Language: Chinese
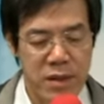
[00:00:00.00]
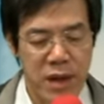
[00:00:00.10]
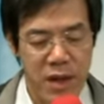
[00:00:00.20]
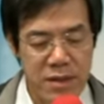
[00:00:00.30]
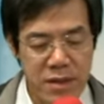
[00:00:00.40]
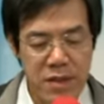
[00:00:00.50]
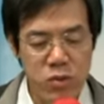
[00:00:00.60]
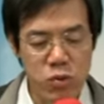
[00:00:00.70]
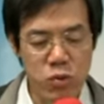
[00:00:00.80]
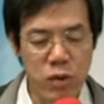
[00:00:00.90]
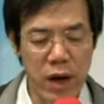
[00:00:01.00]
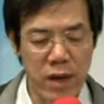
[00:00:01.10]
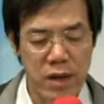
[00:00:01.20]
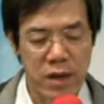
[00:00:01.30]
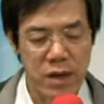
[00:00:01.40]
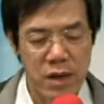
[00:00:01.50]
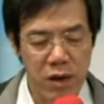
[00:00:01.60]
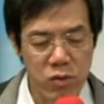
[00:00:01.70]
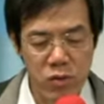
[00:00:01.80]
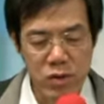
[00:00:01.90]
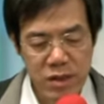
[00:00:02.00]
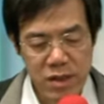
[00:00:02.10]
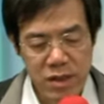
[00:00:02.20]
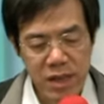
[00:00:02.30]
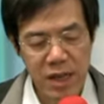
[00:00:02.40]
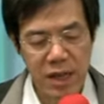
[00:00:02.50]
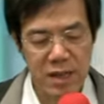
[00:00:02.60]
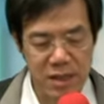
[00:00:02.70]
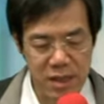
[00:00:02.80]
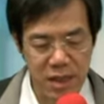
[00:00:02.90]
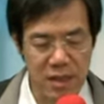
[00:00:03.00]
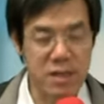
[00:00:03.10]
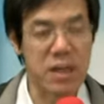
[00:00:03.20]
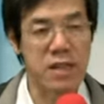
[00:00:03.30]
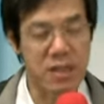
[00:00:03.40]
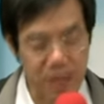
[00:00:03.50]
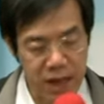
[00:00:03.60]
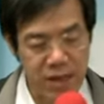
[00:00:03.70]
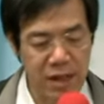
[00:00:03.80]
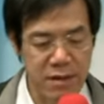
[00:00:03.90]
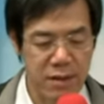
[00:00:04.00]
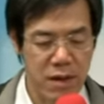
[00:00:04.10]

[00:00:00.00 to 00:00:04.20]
那牲畜啦，啊，无论是献给呃神的人呢，